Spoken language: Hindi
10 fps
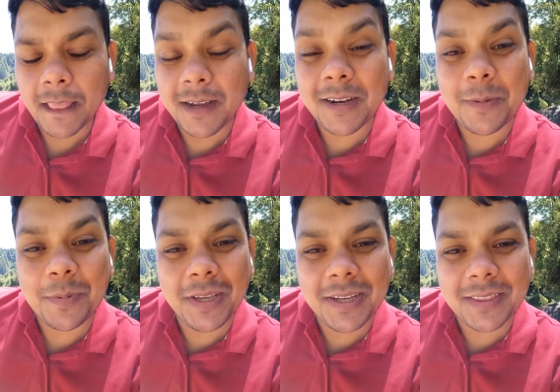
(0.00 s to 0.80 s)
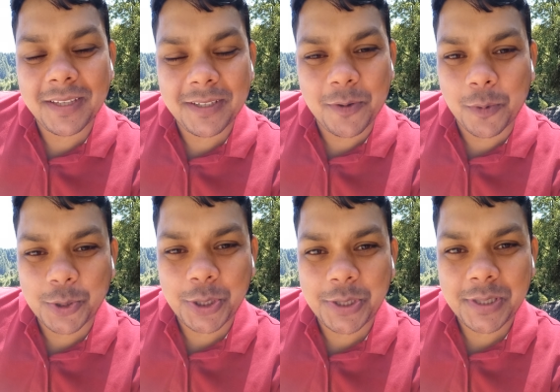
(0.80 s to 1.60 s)
अगर आप ये कहते हैं कि
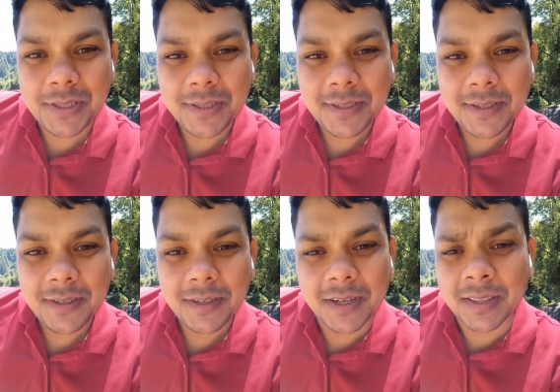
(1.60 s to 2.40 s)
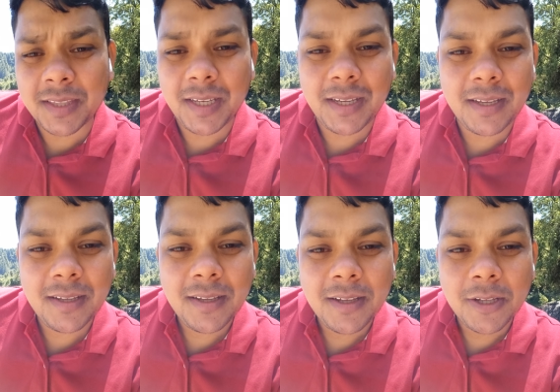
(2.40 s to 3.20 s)
कोशिश करते हैं
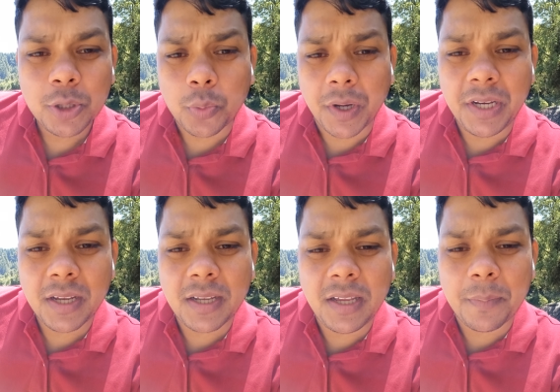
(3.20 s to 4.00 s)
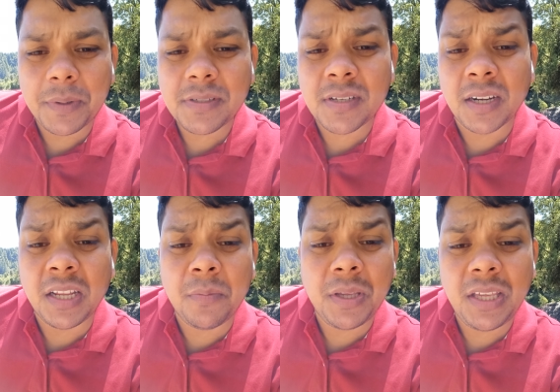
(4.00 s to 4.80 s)
तो कहीं ना कहीं आपने
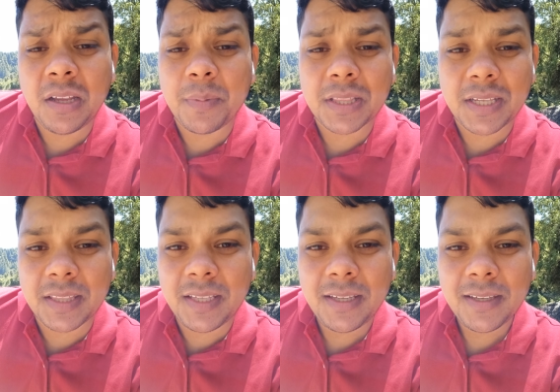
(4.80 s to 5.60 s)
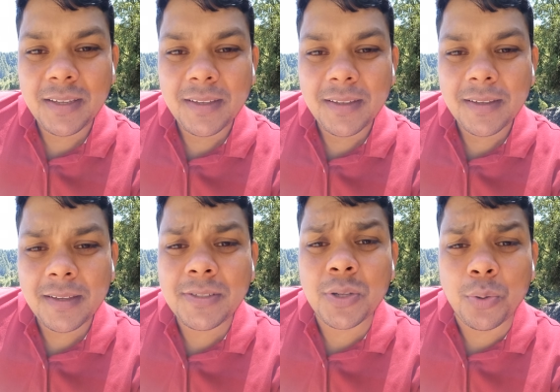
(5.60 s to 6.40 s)
स्टार्टिंग में ही एक बात कह दी
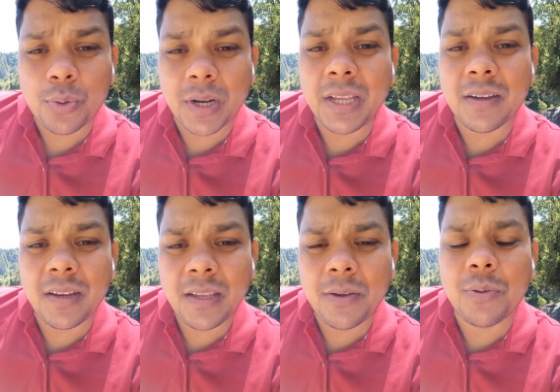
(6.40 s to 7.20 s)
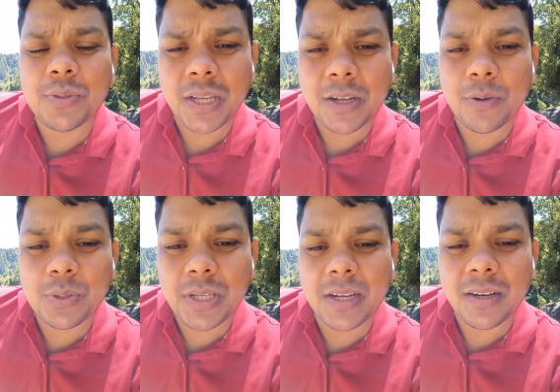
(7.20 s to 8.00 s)
कि चलो ट्राई करेंगे हो जाएगा हो
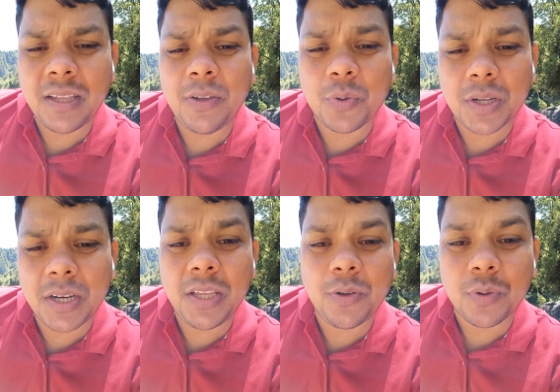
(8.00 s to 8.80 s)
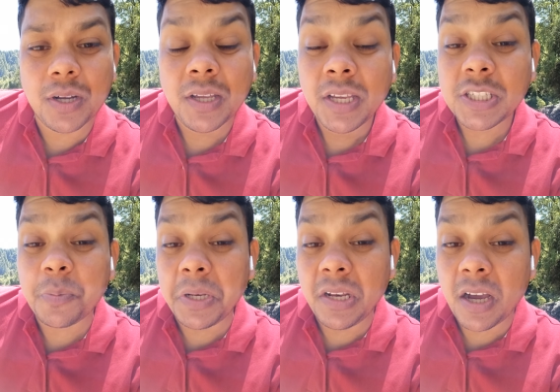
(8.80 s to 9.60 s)
जाएगा नहीं होगा नहीं होगा
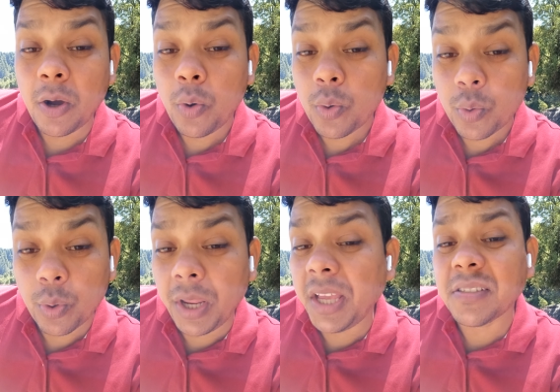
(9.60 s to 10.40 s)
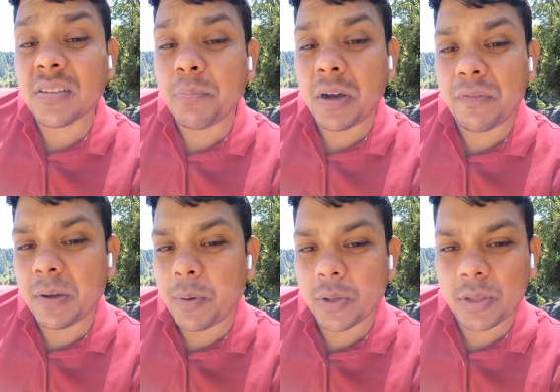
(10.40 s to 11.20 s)
इसमें ना होने की संभावना
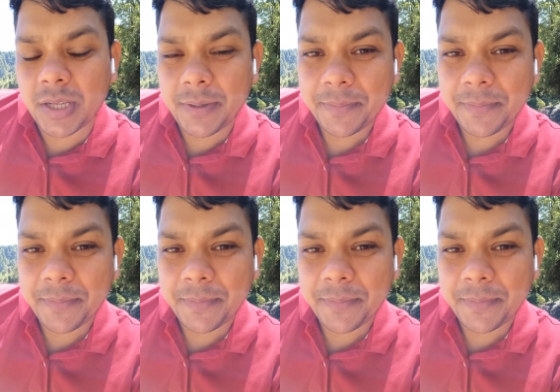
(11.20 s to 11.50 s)
बहुत है